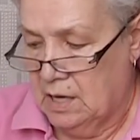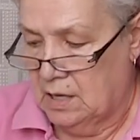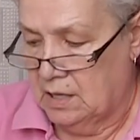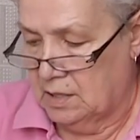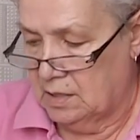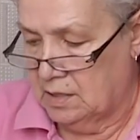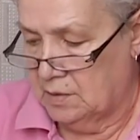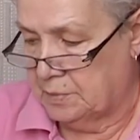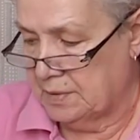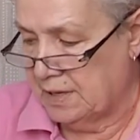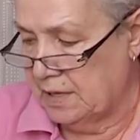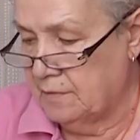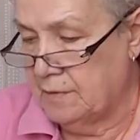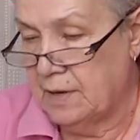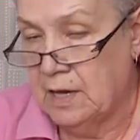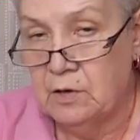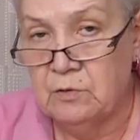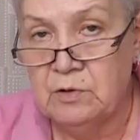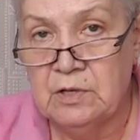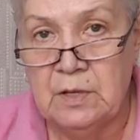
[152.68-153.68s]
Э,
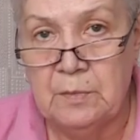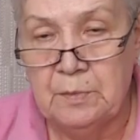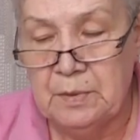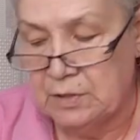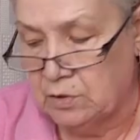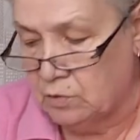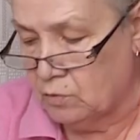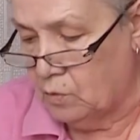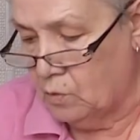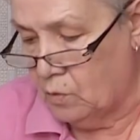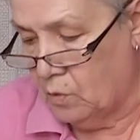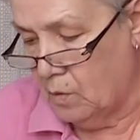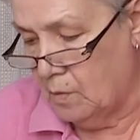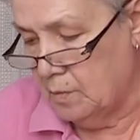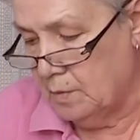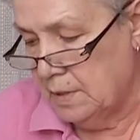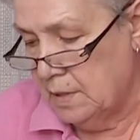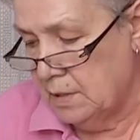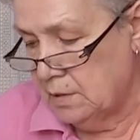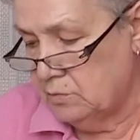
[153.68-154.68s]
проливаю
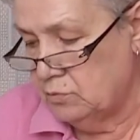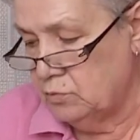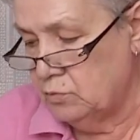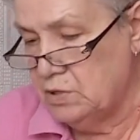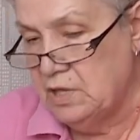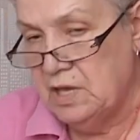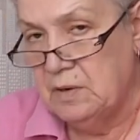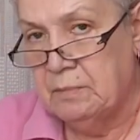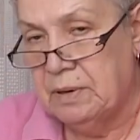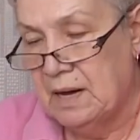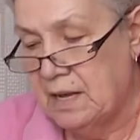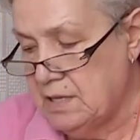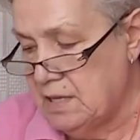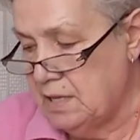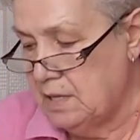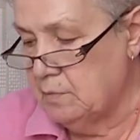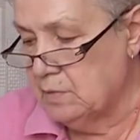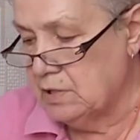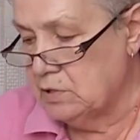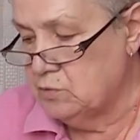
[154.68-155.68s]
кипятком, но ну, не по
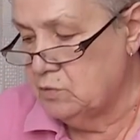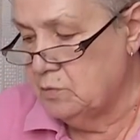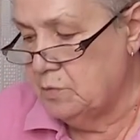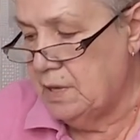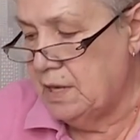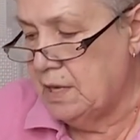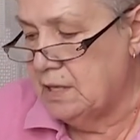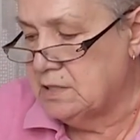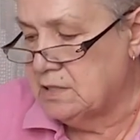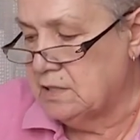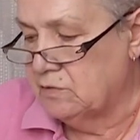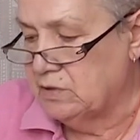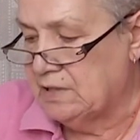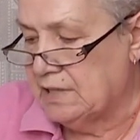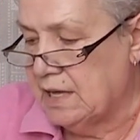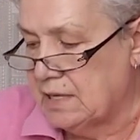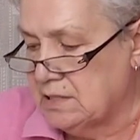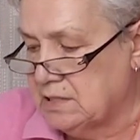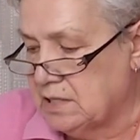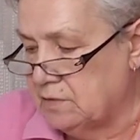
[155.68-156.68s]
ним, разумеется,
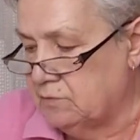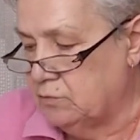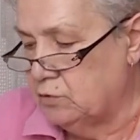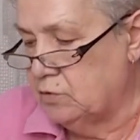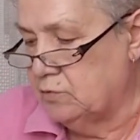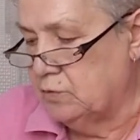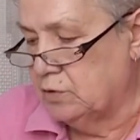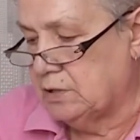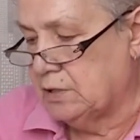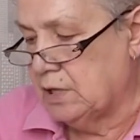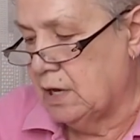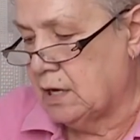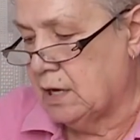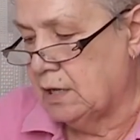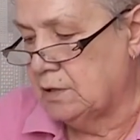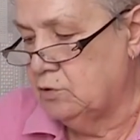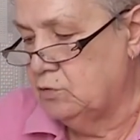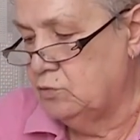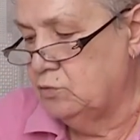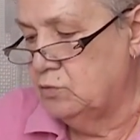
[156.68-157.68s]
вытаскиваю вот так
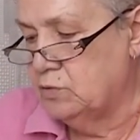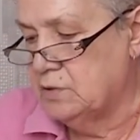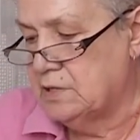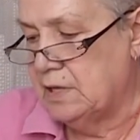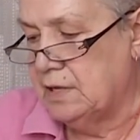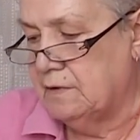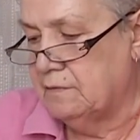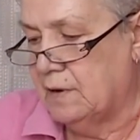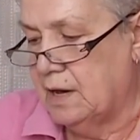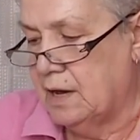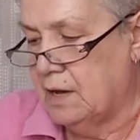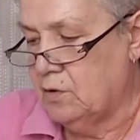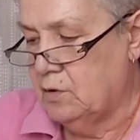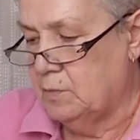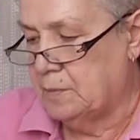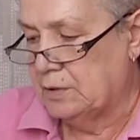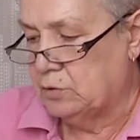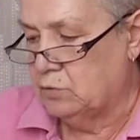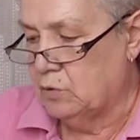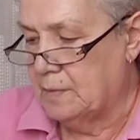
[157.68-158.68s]
одну,
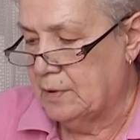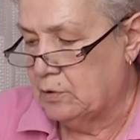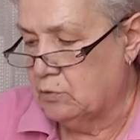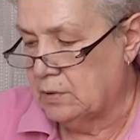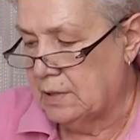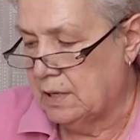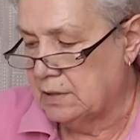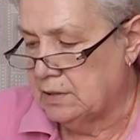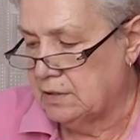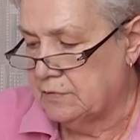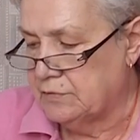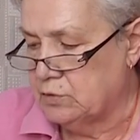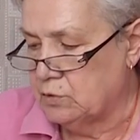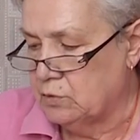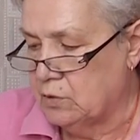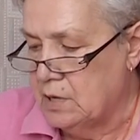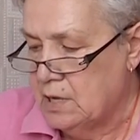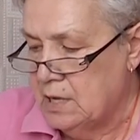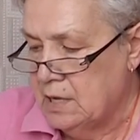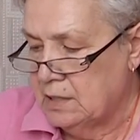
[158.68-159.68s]
заливаю, потом аккуратно
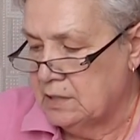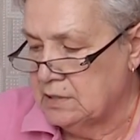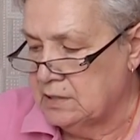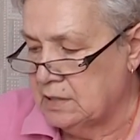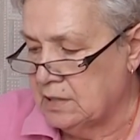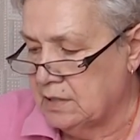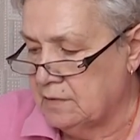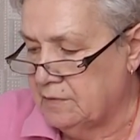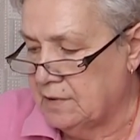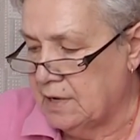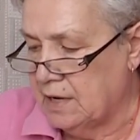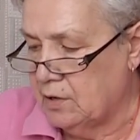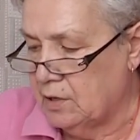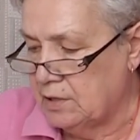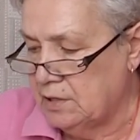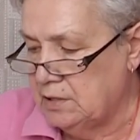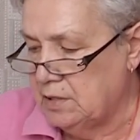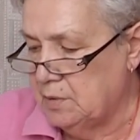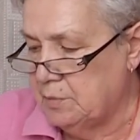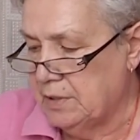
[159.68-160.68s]
все закрываю.
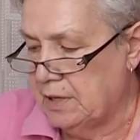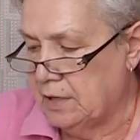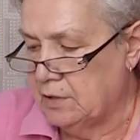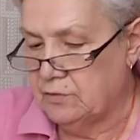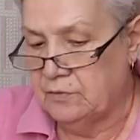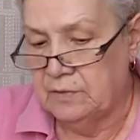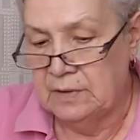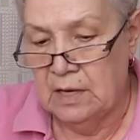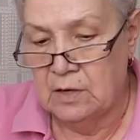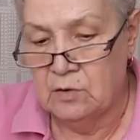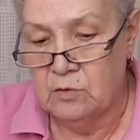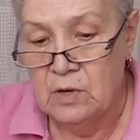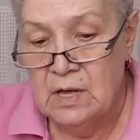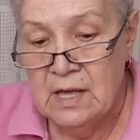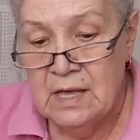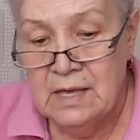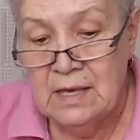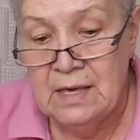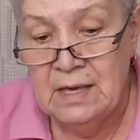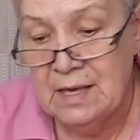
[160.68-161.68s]
Они набирают влагу,
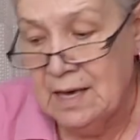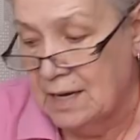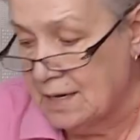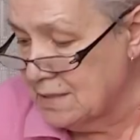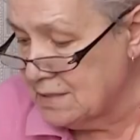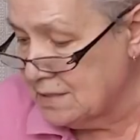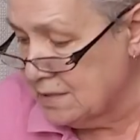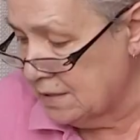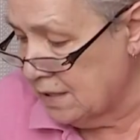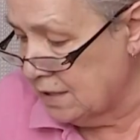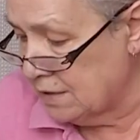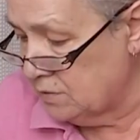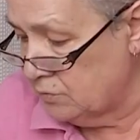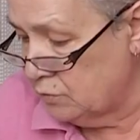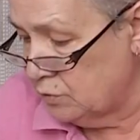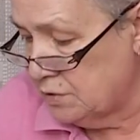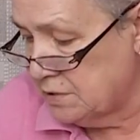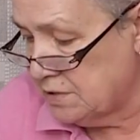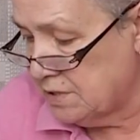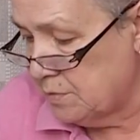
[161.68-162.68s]
и я
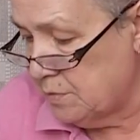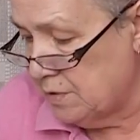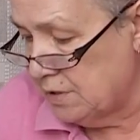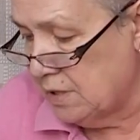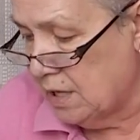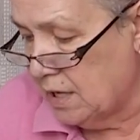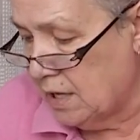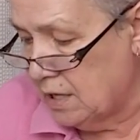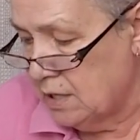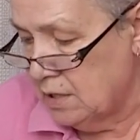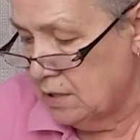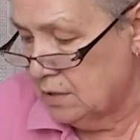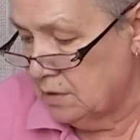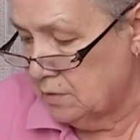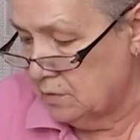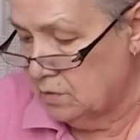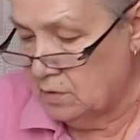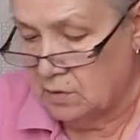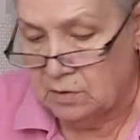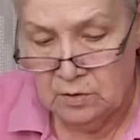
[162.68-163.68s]
раскладываю семена,
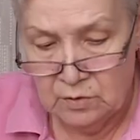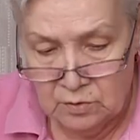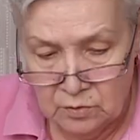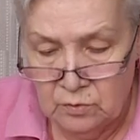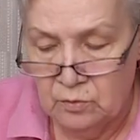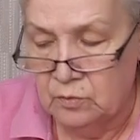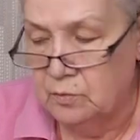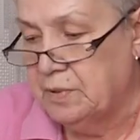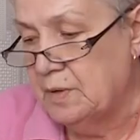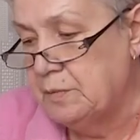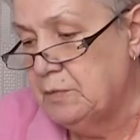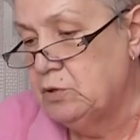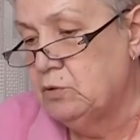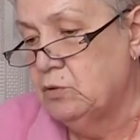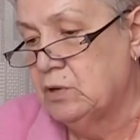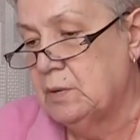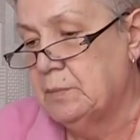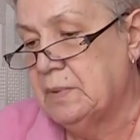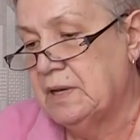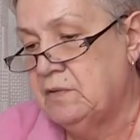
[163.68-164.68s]
э, ну,
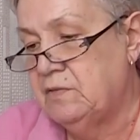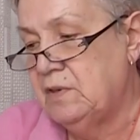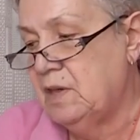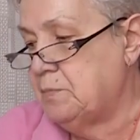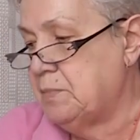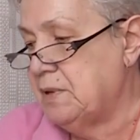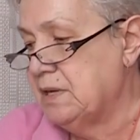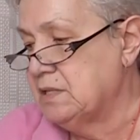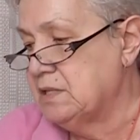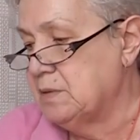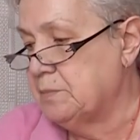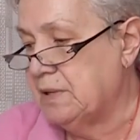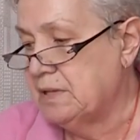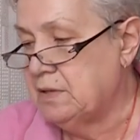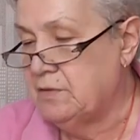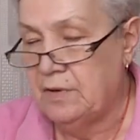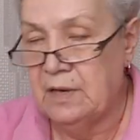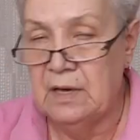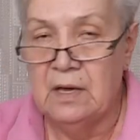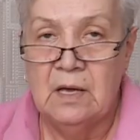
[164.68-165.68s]
помидоры по две, перцы по
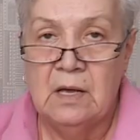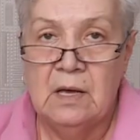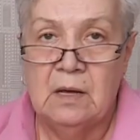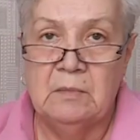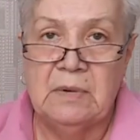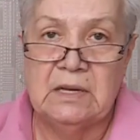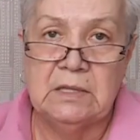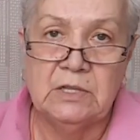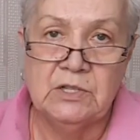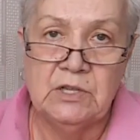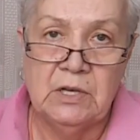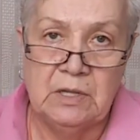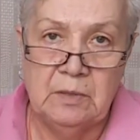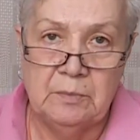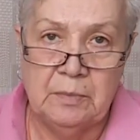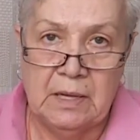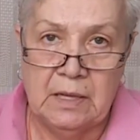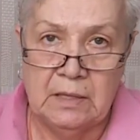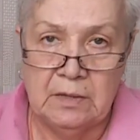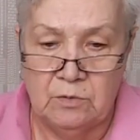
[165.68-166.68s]
две,
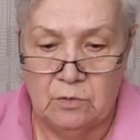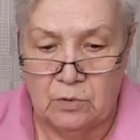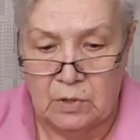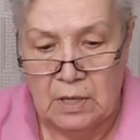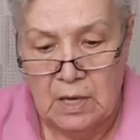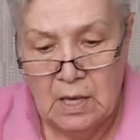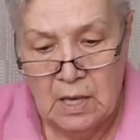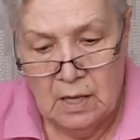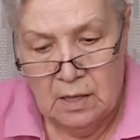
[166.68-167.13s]
баклажаны по одной.